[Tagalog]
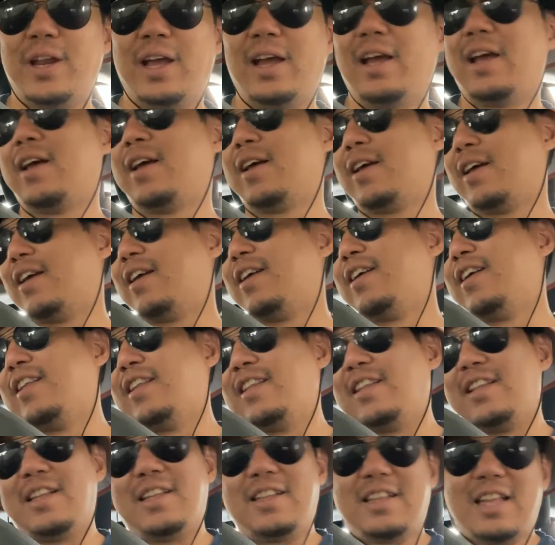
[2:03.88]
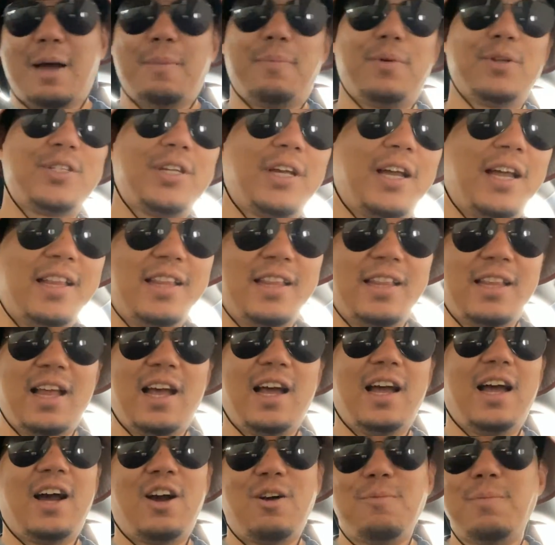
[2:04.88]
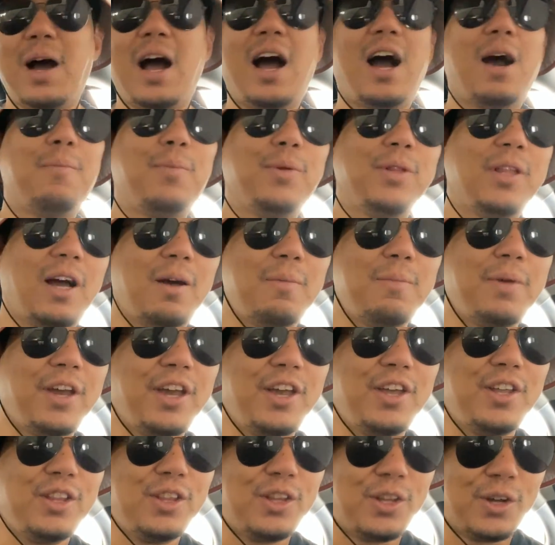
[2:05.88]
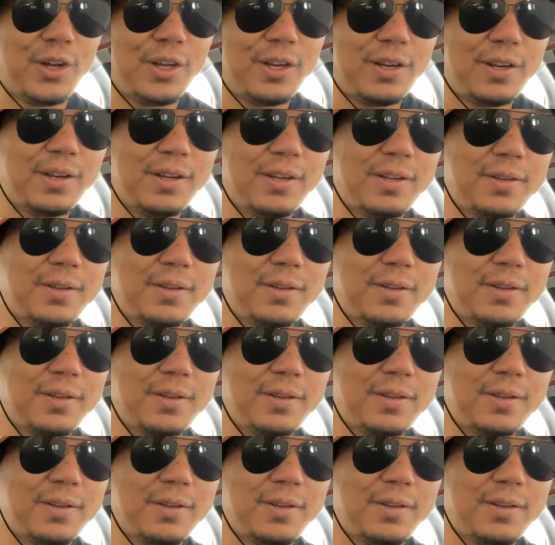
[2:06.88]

na tapos again, uh, kung makakapunta kami ngayon doon